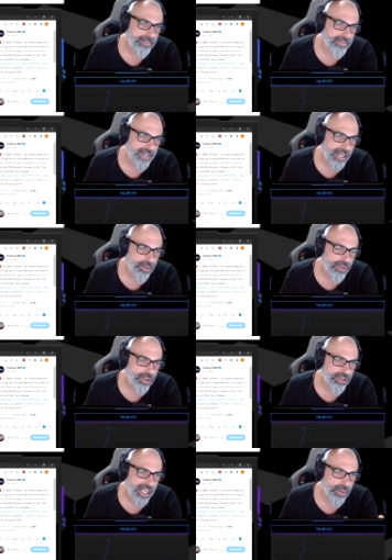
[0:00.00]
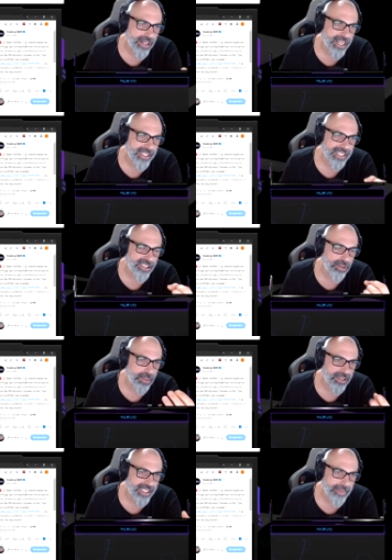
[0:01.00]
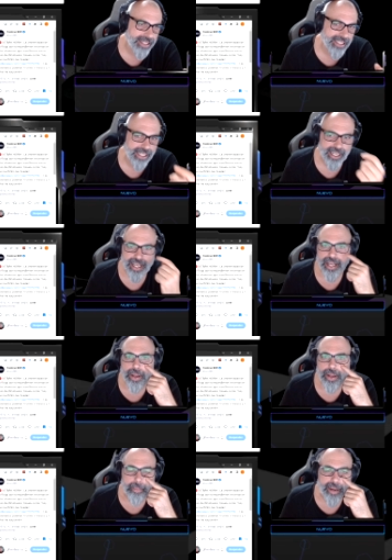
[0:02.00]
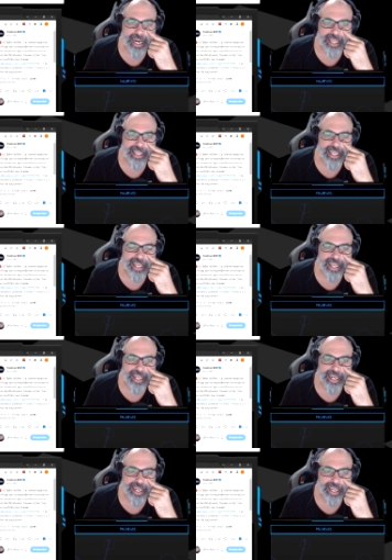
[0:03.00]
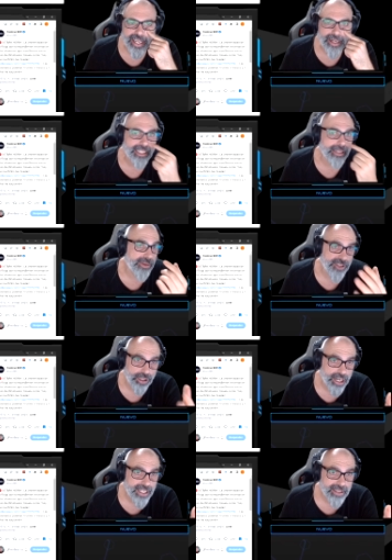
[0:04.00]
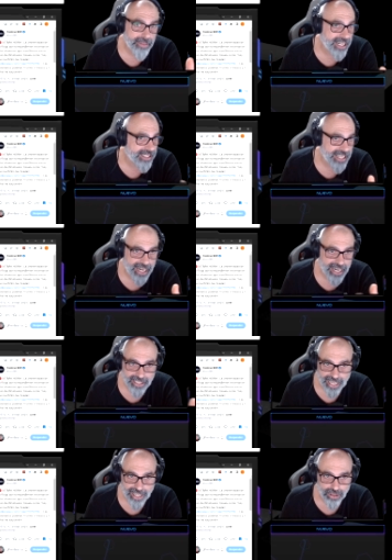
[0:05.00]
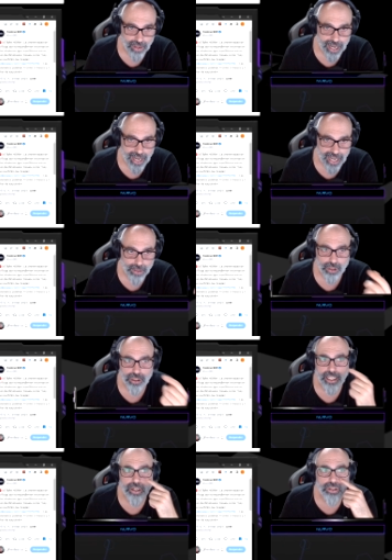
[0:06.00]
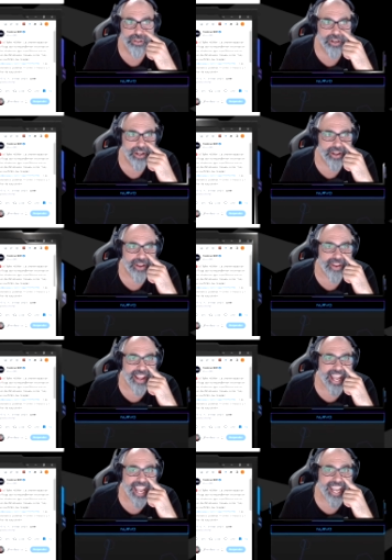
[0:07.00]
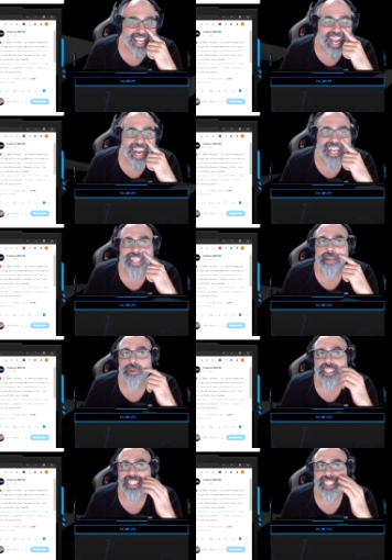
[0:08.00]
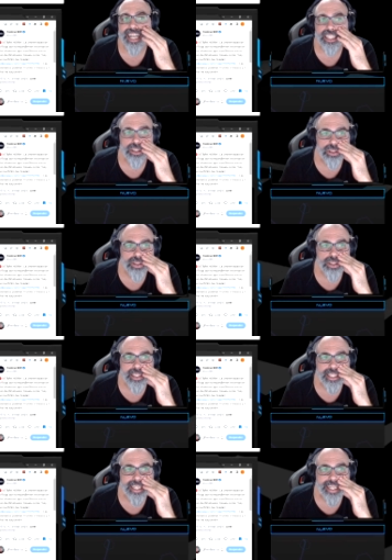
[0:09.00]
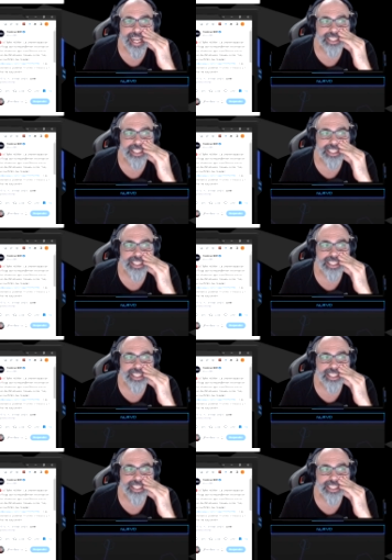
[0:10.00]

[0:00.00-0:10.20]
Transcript: alumnos y alumnas que supuestamente van a, hacer, eh, van a ser profesores, van a enseñar en este caso a nuestros hijos y aquí tenemos en este caso las